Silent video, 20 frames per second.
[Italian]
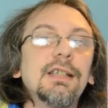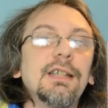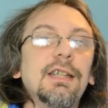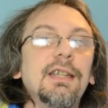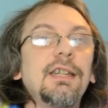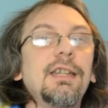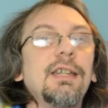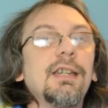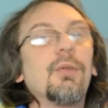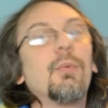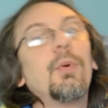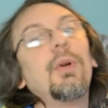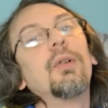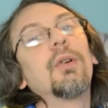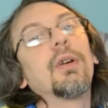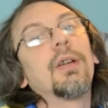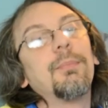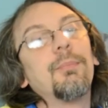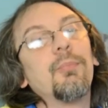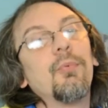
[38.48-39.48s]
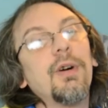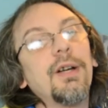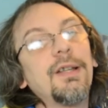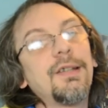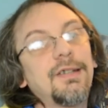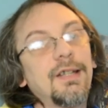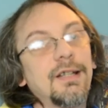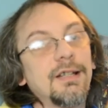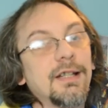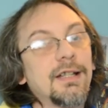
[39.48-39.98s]
e quello che può
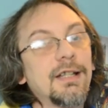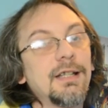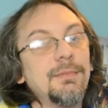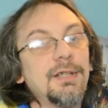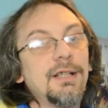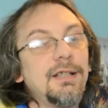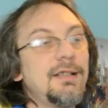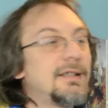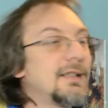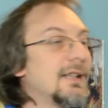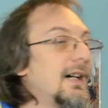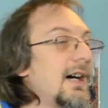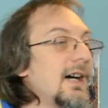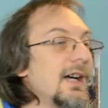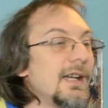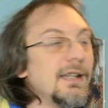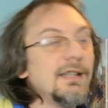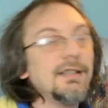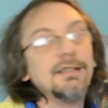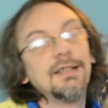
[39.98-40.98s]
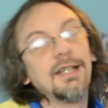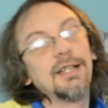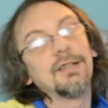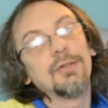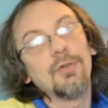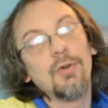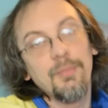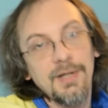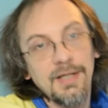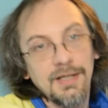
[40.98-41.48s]
essere la criminalità è in
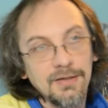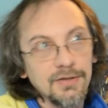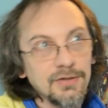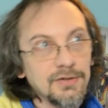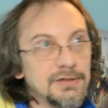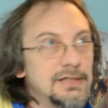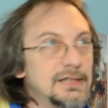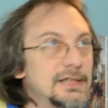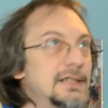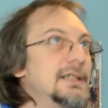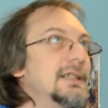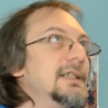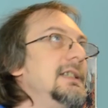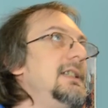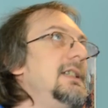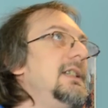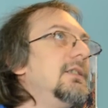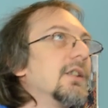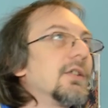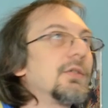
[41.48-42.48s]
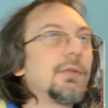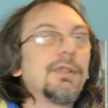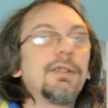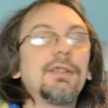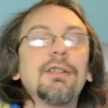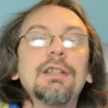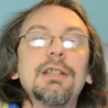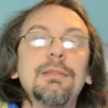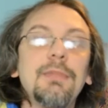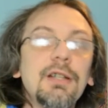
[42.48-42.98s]
netto aumento. In una
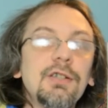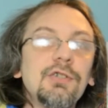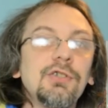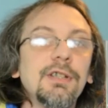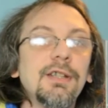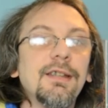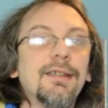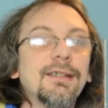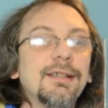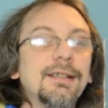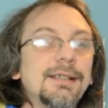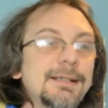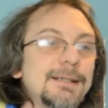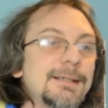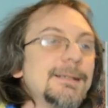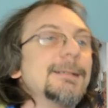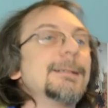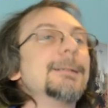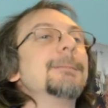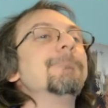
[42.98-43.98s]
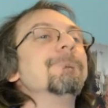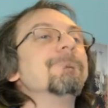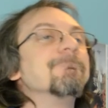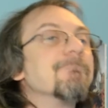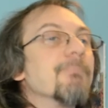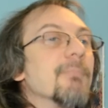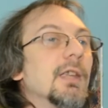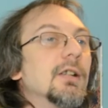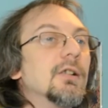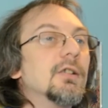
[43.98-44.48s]
situazione di emergenza
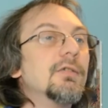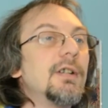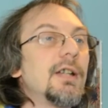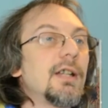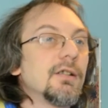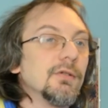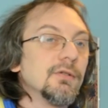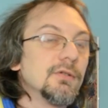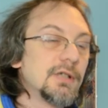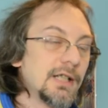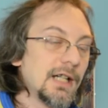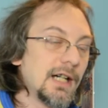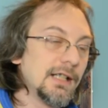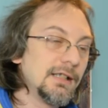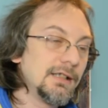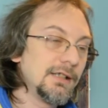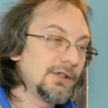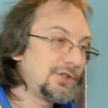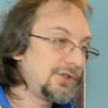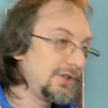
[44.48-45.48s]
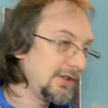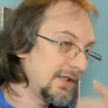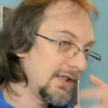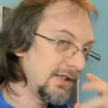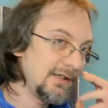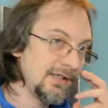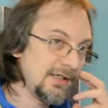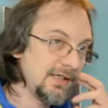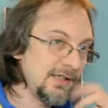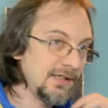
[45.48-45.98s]
il governo locale
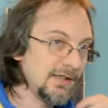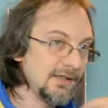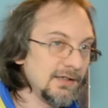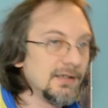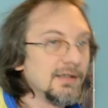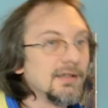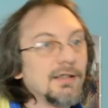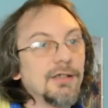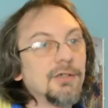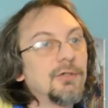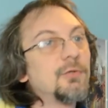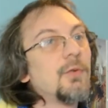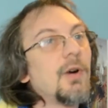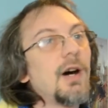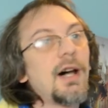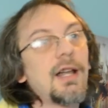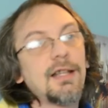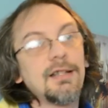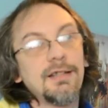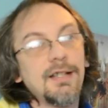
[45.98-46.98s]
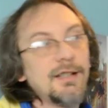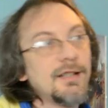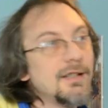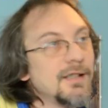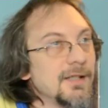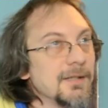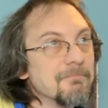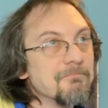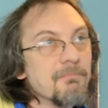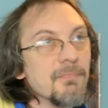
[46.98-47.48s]
decide di attuare
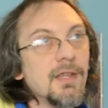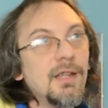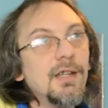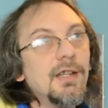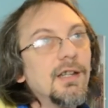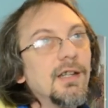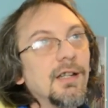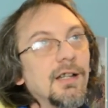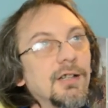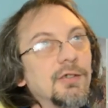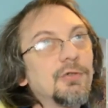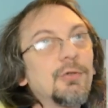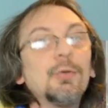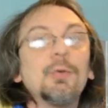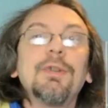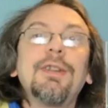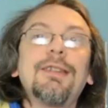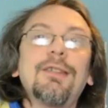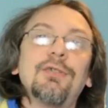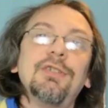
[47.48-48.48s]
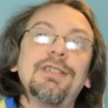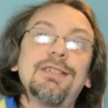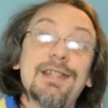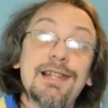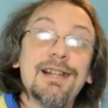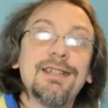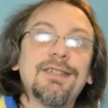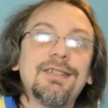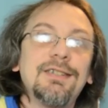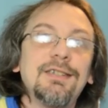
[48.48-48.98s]
delle eh, soluzioni
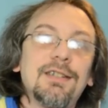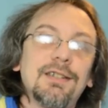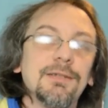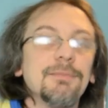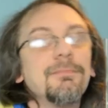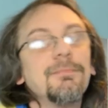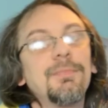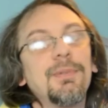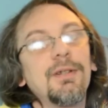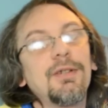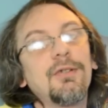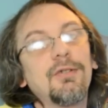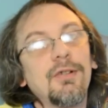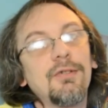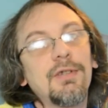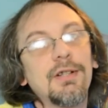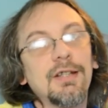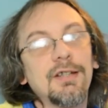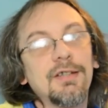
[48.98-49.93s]
drastiche per risolvere la